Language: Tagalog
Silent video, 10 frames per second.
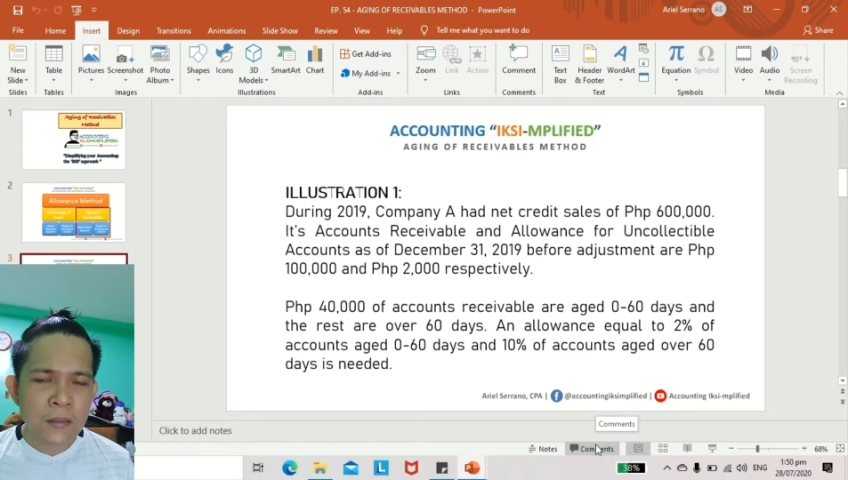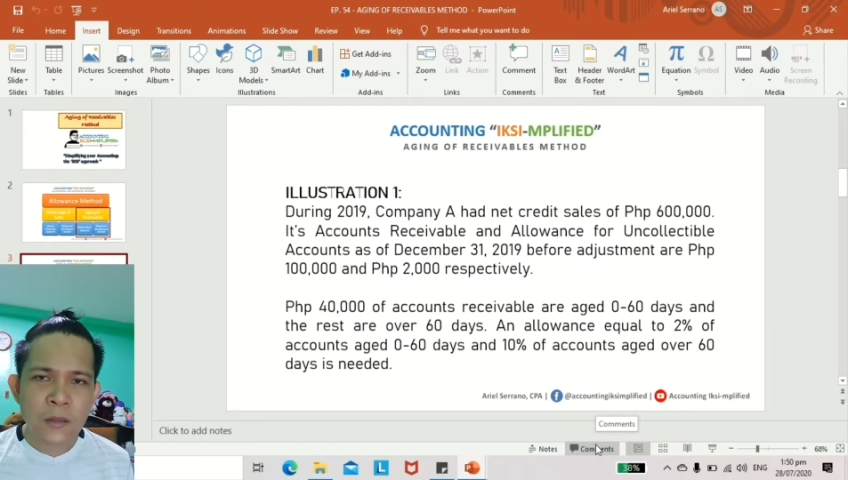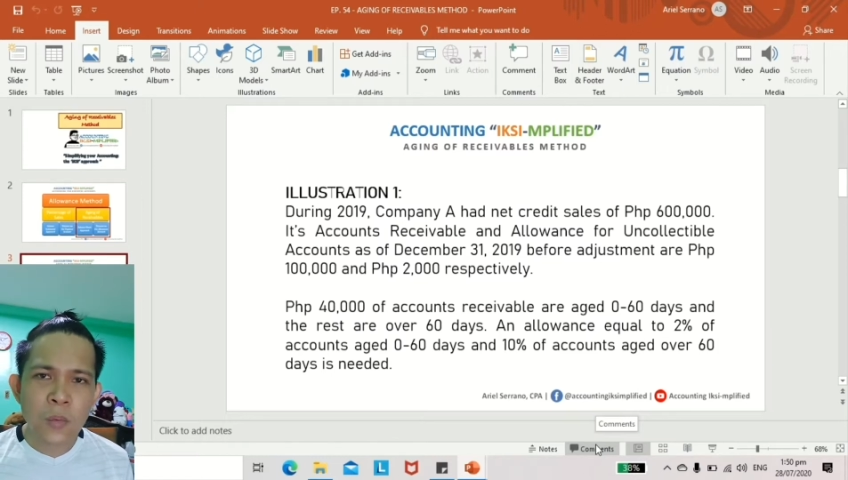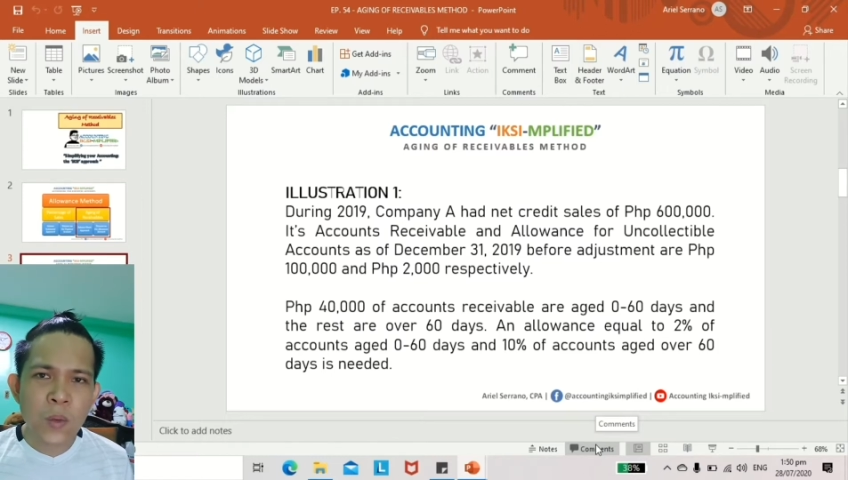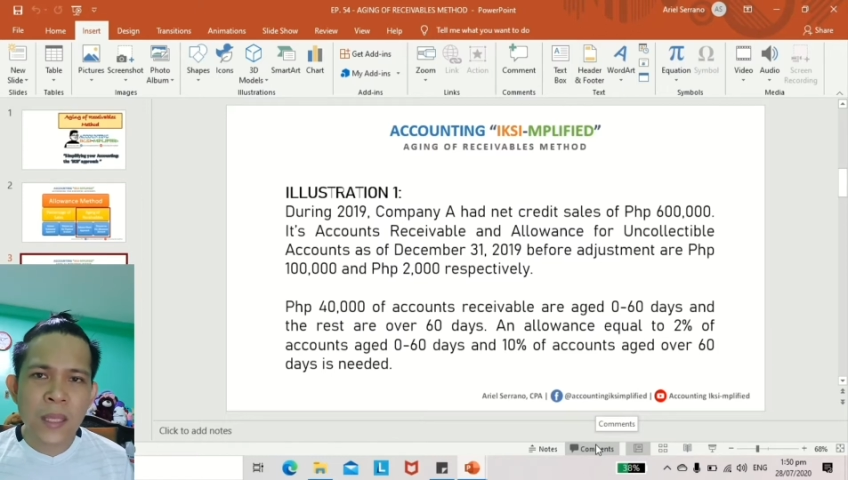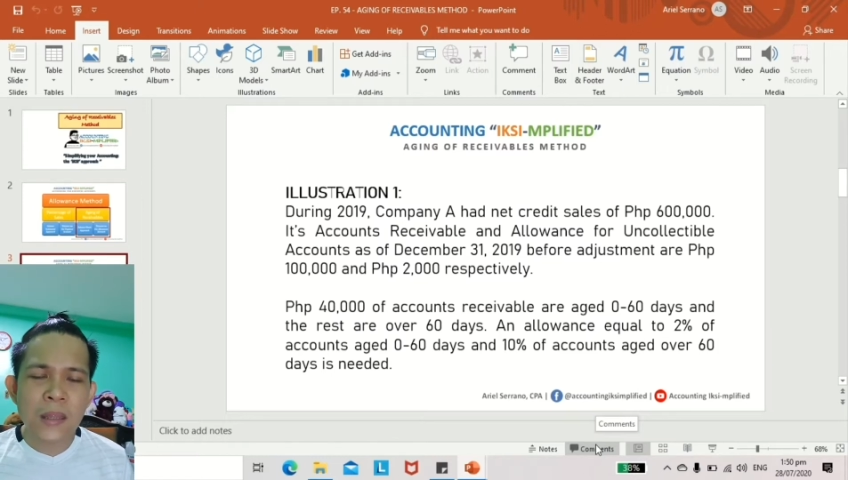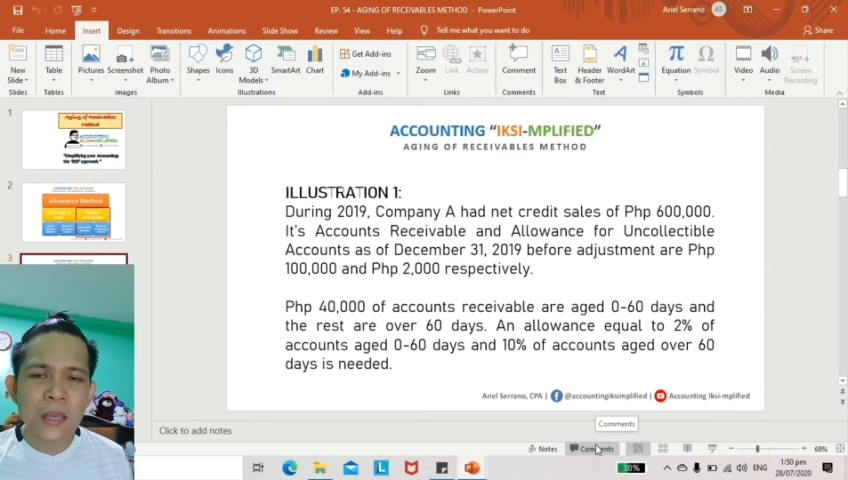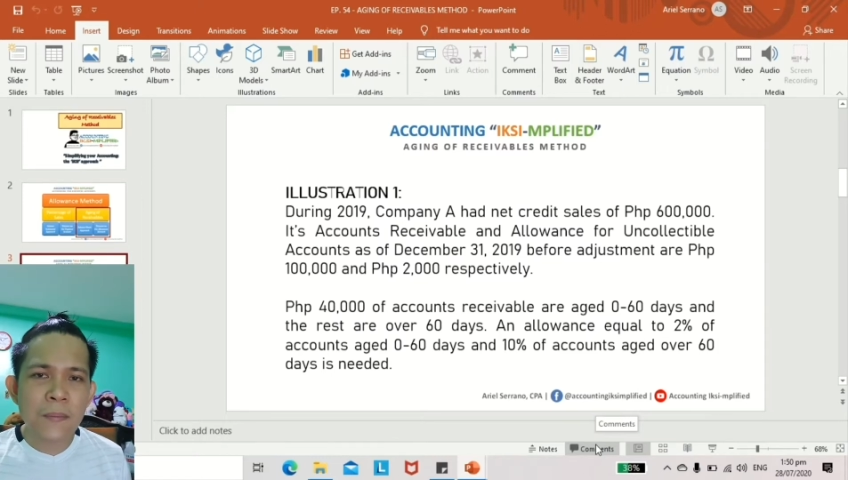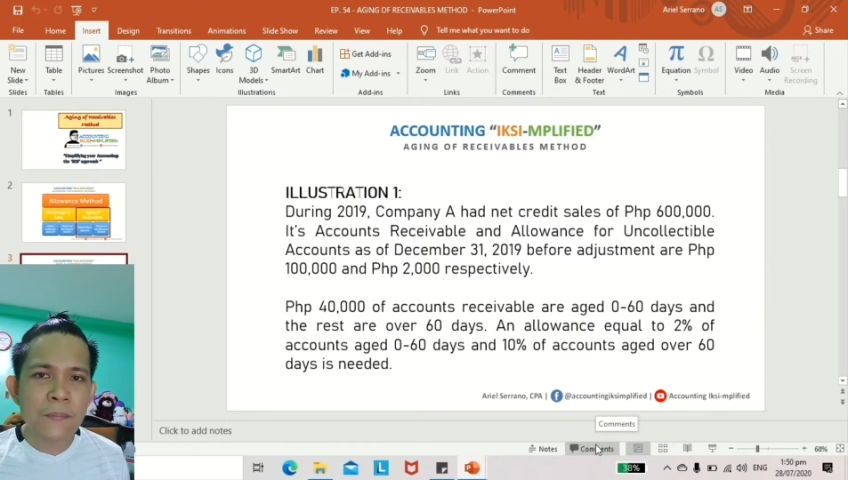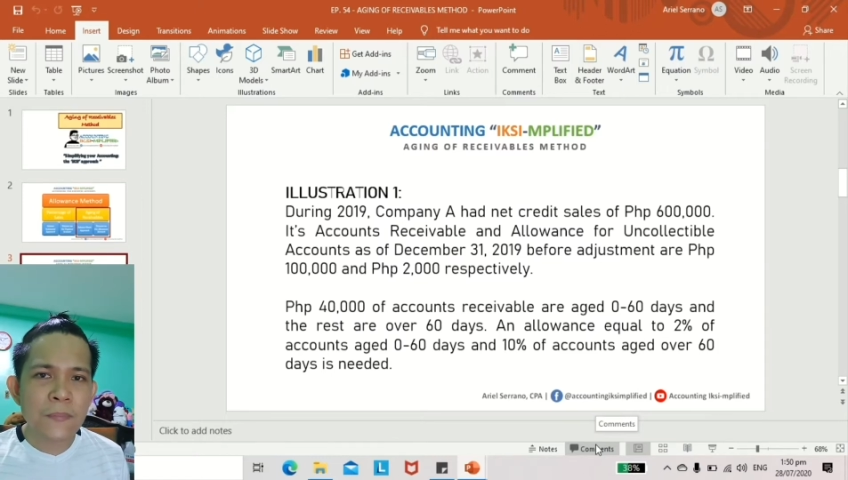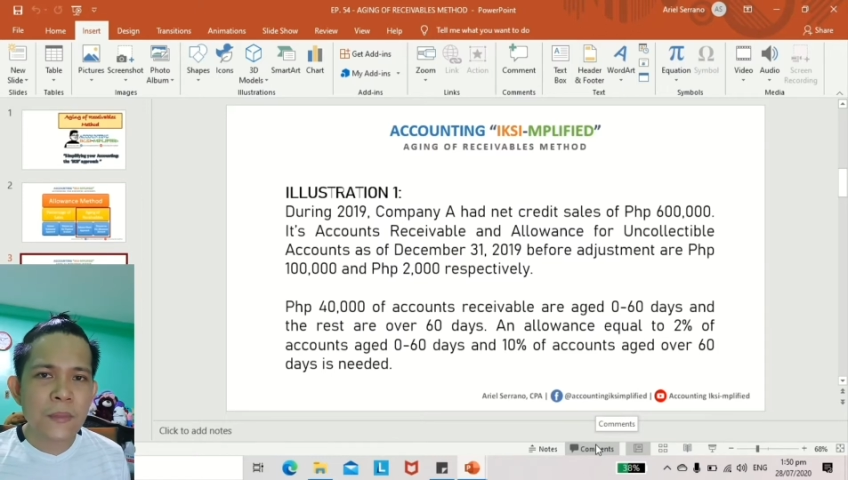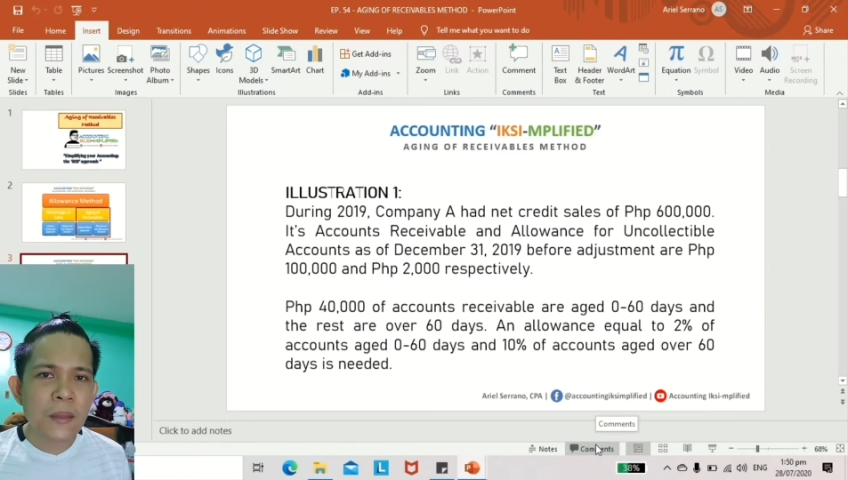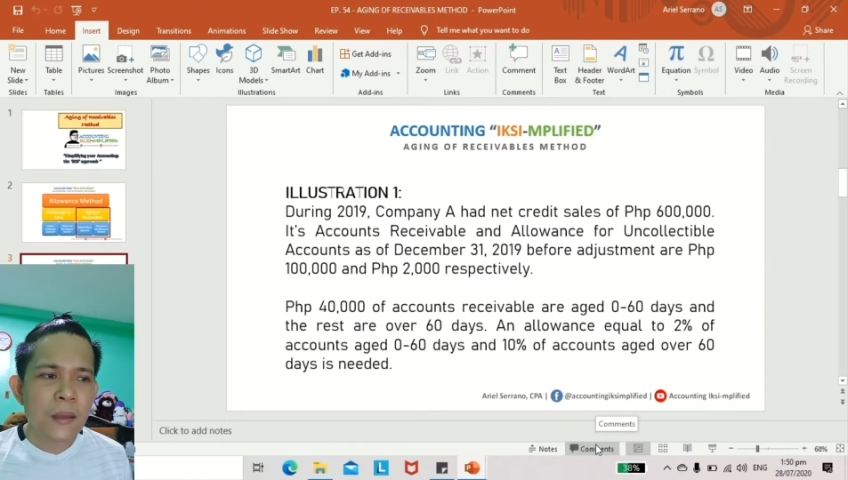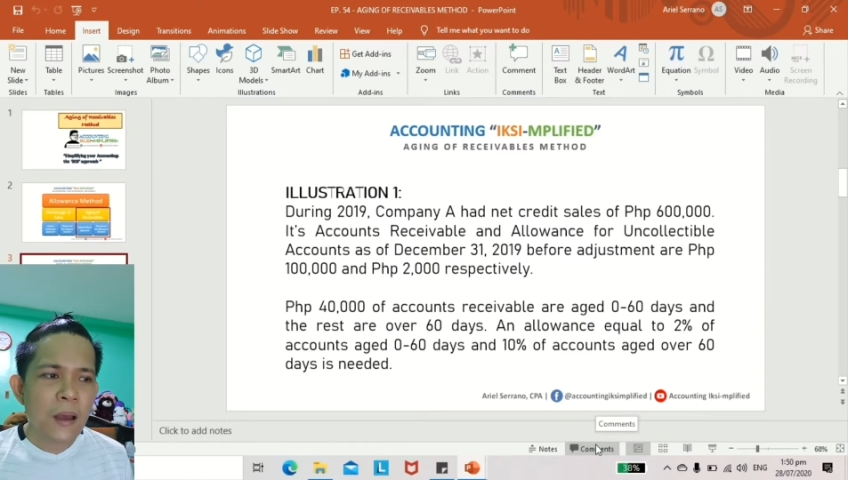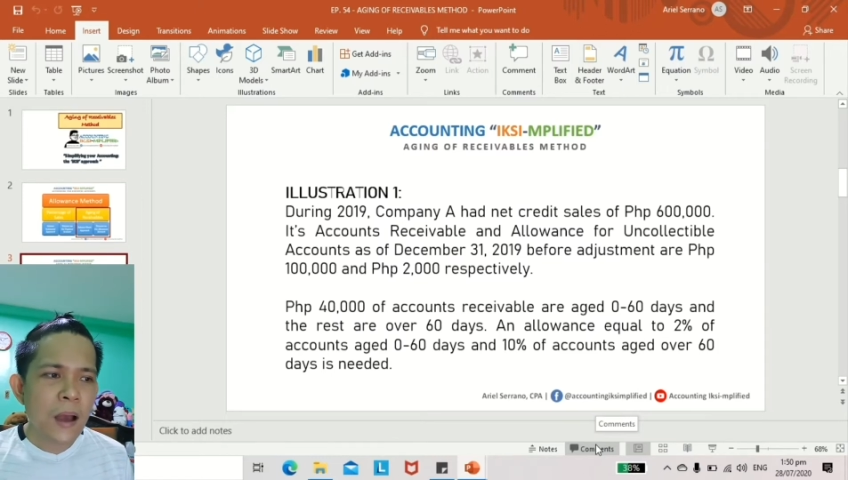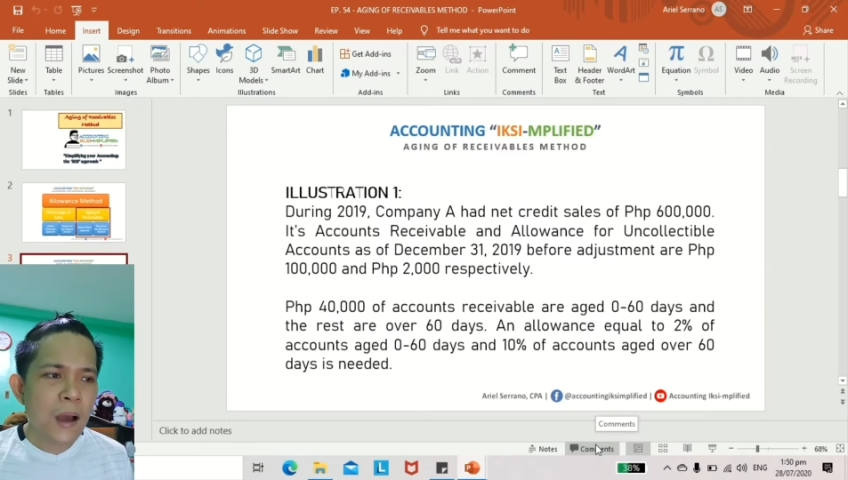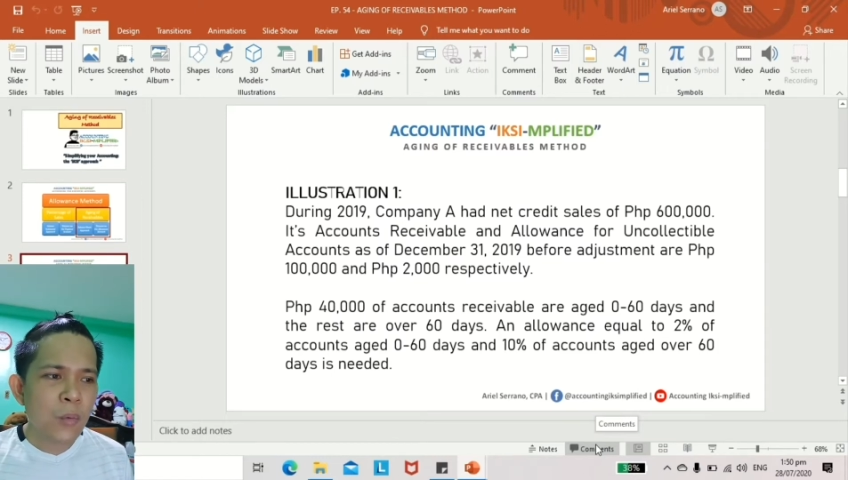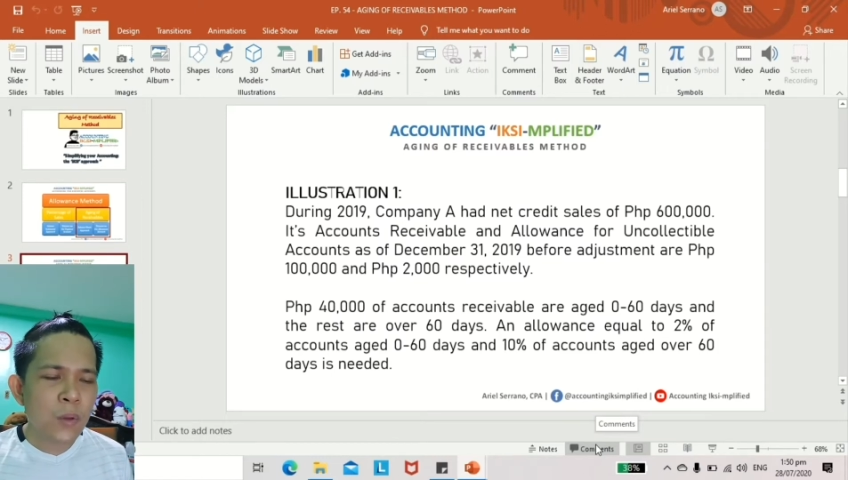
So, we deem, uh,